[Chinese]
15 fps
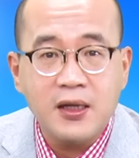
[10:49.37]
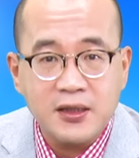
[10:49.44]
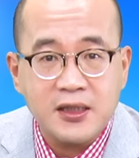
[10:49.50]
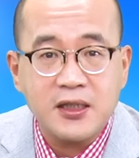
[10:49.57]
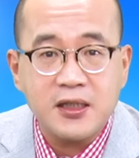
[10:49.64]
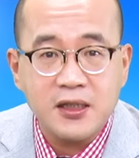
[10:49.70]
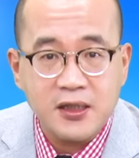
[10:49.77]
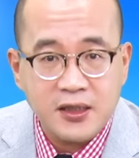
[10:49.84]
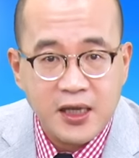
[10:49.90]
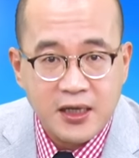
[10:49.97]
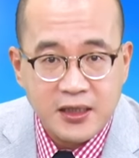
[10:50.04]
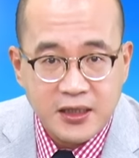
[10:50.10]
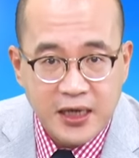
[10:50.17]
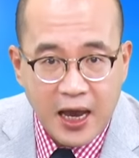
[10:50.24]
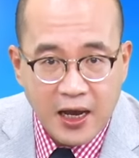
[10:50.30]
只
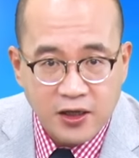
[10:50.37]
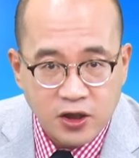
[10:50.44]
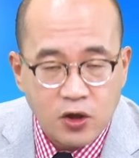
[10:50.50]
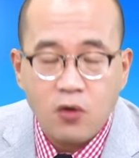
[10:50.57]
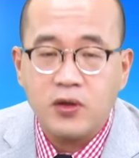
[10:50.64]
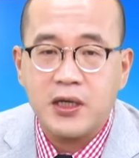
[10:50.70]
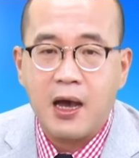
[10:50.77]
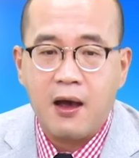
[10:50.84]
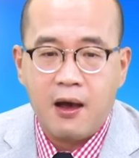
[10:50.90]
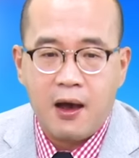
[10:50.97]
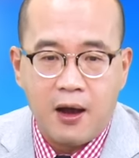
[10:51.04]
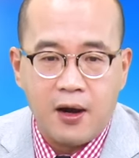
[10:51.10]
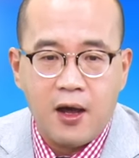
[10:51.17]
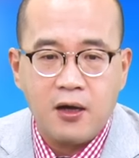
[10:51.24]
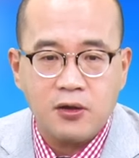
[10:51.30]
剩下收脚，
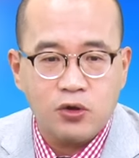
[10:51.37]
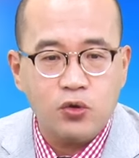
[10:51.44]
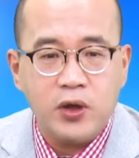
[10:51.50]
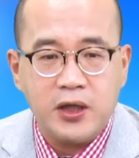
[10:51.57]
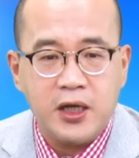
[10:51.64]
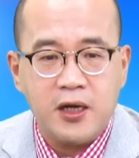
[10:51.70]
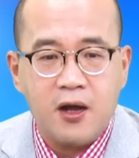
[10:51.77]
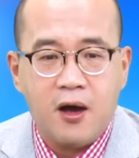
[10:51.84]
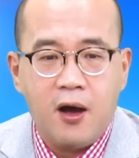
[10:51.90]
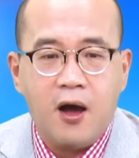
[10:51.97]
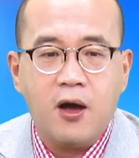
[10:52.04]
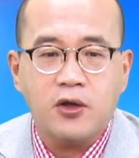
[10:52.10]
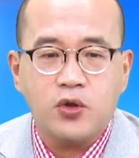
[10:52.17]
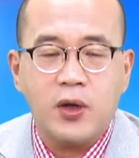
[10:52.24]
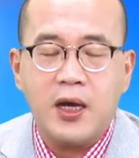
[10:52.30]
了，注意听了
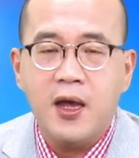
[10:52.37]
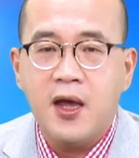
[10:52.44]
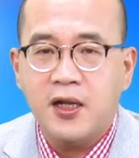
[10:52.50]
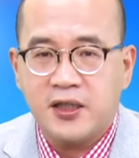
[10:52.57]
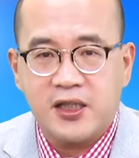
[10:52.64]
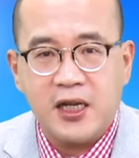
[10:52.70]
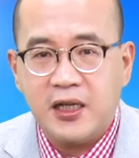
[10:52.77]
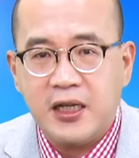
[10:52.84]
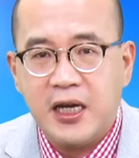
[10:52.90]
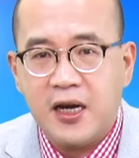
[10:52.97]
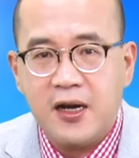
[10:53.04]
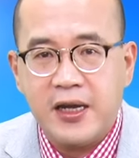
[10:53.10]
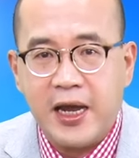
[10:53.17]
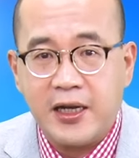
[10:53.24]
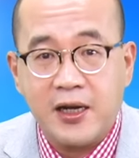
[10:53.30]
哈。所以整体
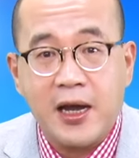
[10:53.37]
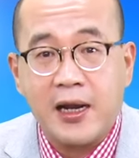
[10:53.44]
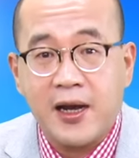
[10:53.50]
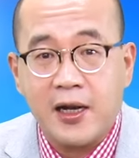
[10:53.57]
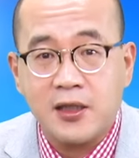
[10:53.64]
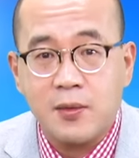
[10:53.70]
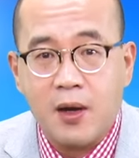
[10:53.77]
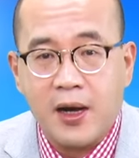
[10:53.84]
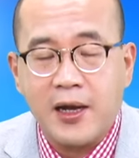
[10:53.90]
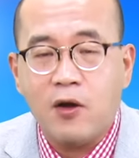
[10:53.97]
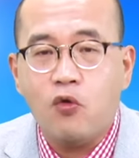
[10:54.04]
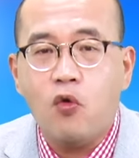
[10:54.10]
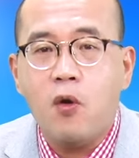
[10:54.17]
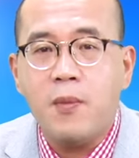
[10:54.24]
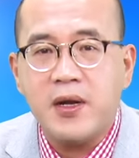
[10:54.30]
而言，你看到什么？看到
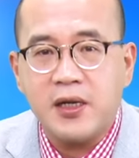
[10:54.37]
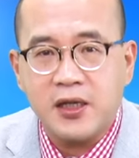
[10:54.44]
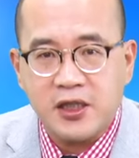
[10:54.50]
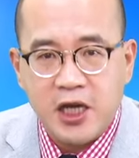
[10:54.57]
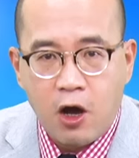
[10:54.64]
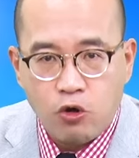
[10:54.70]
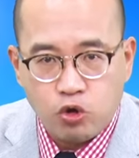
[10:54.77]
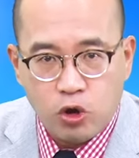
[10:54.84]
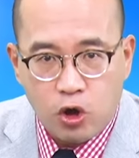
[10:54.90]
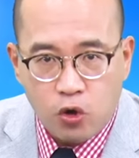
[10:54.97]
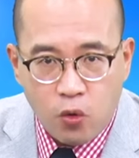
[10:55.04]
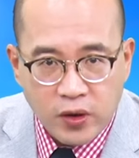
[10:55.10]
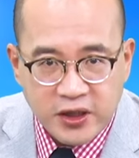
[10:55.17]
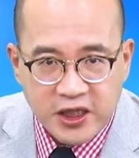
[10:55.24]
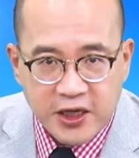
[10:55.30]
我们的操作的
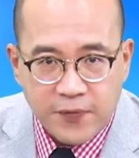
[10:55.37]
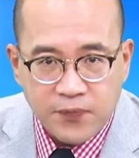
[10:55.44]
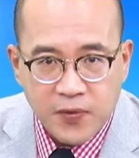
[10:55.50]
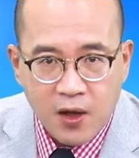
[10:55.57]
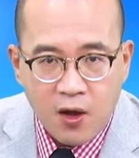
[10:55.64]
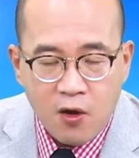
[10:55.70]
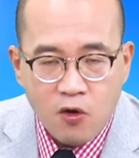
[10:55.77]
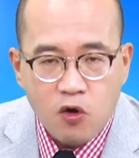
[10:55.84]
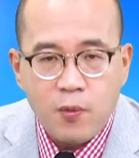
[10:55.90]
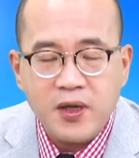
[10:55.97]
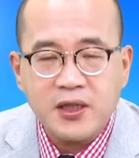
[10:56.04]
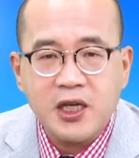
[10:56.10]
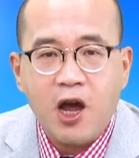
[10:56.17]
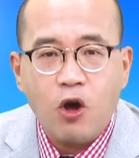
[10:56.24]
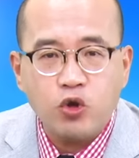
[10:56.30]
逻辑，我们
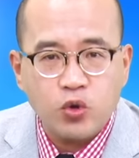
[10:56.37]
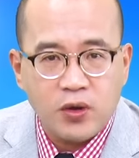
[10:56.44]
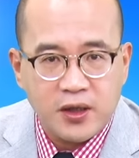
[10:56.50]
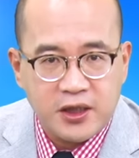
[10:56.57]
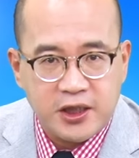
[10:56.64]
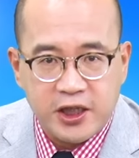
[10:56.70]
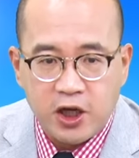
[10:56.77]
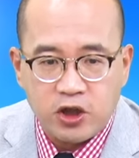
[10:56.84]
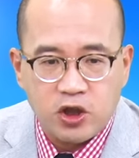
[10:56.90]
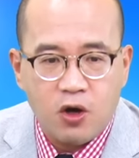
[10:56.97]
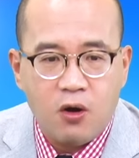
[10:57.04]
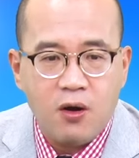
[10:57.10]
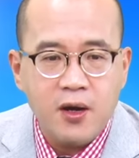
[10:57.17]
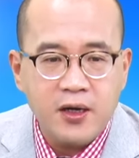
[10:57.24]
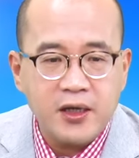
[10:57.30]
操作的节
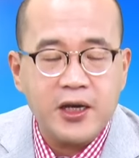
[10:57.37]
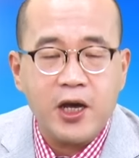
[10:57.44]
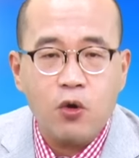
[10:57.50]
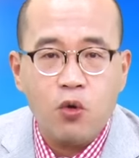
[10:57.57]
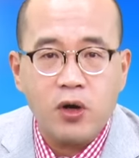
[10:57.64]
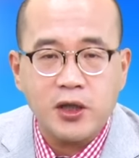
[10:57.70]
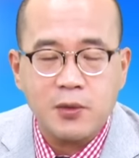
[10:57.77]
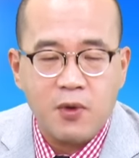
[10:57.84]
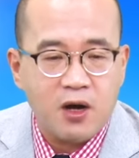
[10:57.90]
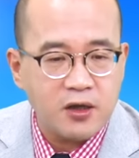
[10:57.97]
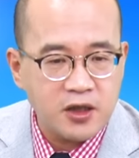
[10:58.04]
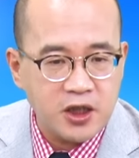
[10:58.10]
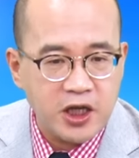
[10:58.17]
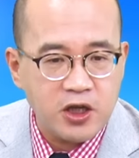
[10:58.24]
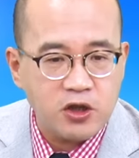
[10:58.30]
奏，你可以获得什么？
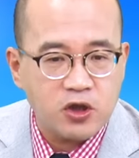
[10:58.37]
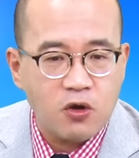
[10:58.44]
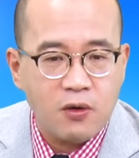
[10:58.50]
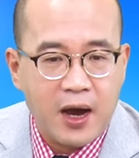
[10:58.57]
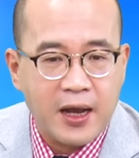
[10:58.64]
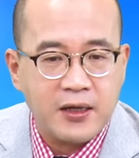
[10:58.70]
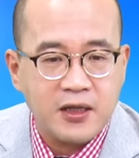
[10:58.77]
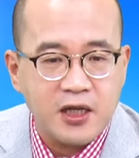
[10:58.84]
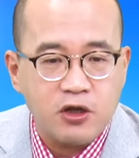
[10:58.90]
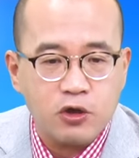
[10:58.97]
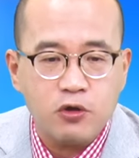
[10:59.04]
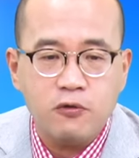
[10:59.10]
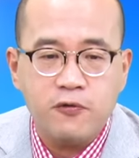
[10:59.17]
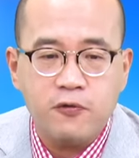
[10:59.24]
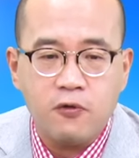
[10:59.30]
轻松、安定、
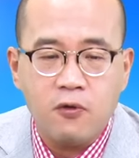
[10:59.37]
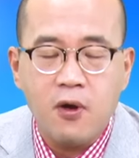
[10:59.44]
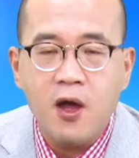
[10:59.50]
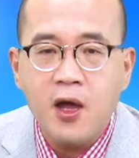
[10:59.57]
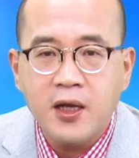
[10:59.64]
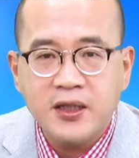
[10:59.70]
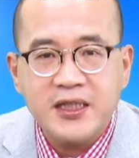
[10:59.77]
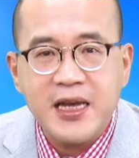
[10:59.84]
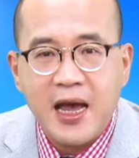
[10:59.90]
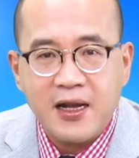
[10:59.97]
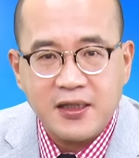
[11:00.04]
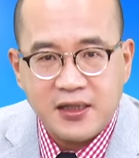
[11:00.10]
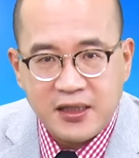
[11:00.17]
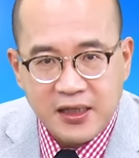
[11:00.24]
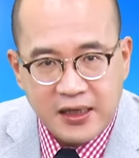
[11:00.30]
舒服，这
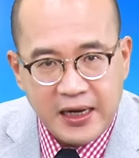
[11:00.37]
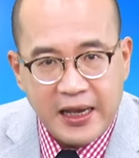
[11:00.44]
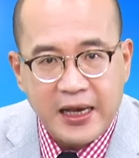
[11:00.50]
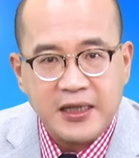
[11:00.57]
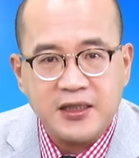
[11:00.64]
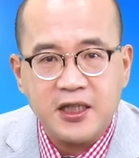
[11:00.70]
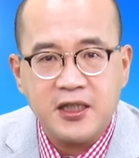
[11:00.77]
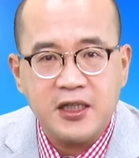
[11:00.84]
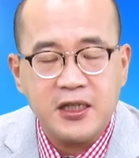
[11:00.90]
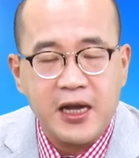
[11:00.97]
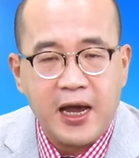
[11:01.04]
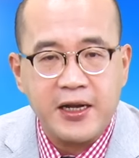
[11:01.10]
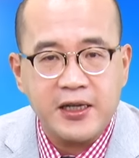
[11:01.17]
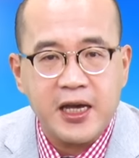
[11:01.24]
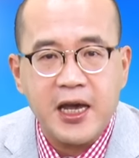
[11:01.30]
样子累积起
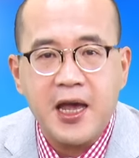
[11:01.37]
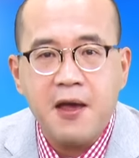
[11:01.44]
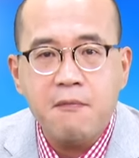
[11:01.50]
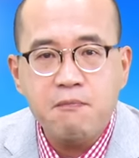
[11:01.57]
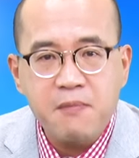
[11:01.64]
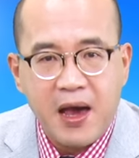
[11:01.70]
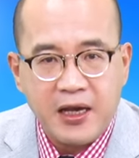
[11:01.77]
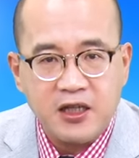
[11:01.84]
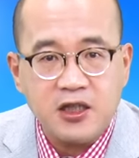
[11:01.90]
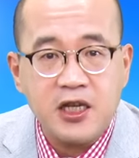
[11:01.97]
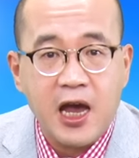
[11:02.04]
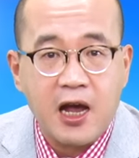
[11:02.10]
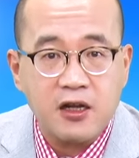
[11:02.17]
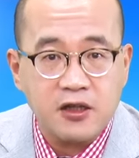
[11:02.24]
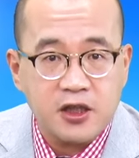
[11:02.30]
来，你可以迈
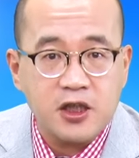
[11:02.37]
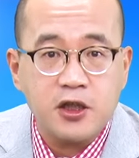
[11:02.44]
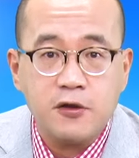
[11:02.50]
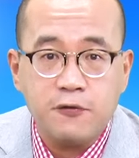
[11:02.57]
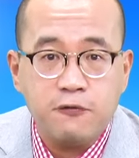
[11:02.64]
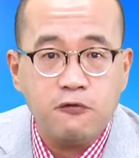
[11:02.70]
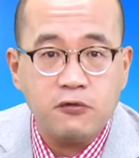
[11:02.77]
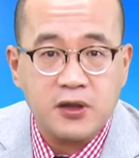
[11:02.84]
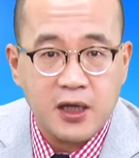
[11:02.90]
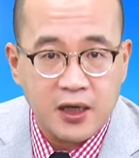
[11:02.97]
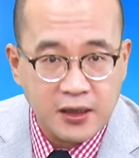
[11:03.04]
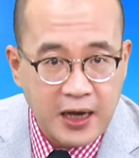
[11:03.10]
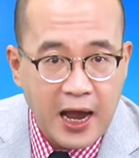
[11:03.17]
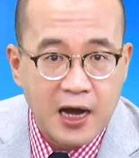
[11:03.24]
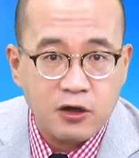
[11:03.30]
向致富
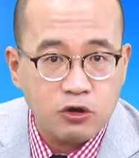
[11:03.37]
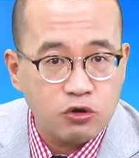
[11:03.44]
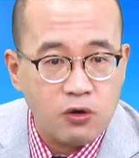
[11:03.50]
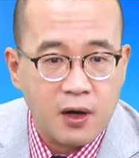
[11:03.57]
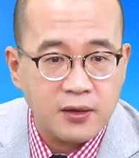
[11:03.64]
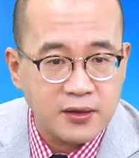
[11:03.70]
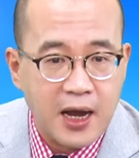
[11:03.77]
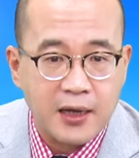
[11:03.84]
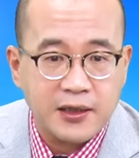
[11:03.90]
的康庄大